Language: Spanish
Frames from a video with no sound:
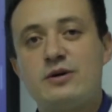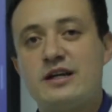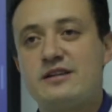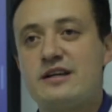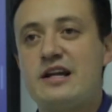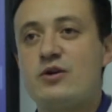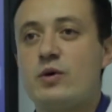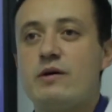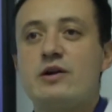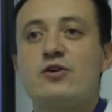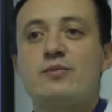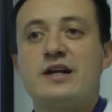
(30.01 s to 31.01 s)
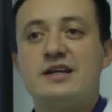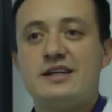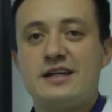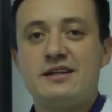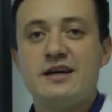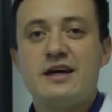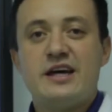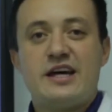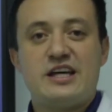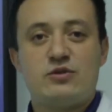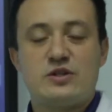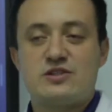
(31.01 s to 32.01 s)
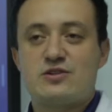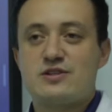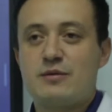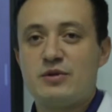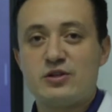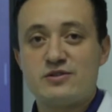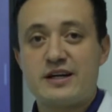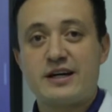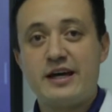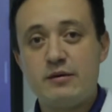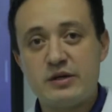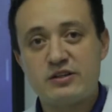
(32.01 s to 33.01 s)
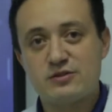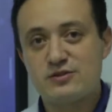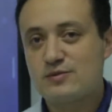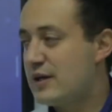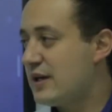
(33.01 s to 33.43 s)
ante la nueva normalidad en nuestros ámbitos académicos.